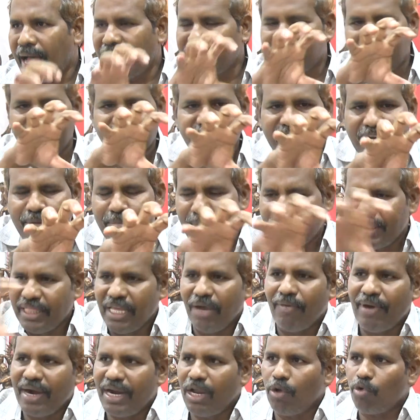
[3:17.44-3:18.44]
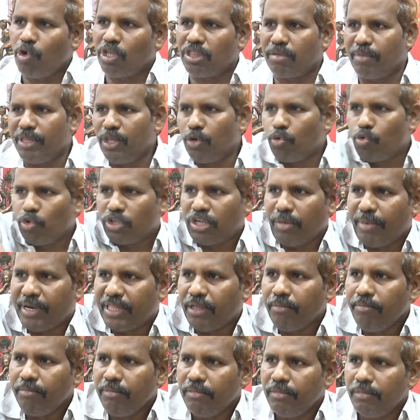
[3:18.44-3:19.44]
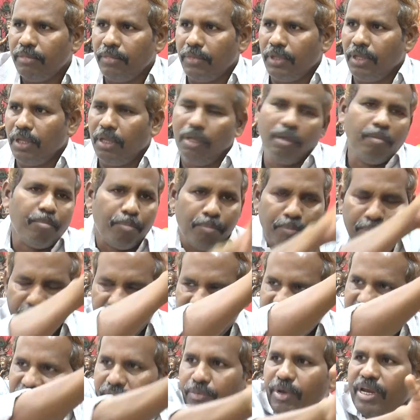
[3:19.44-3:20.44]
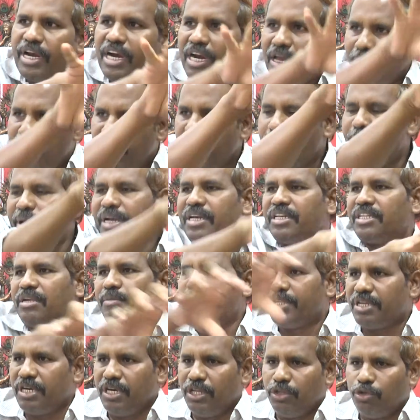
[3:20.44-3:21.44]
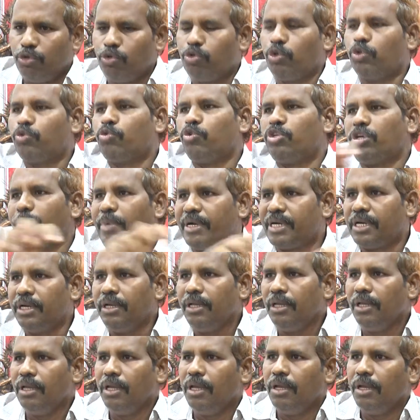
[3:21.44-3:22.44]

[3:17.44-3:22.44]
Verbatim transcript: ఆ సంక్షేమం అందే వాళ్ళ కొంతమందిని కూర్చోబెడదాం మీ ఇష్టమైన మీ పార్టీ సంబంధించిన చూసుకొచ్చి కూర్చోబెట్టండి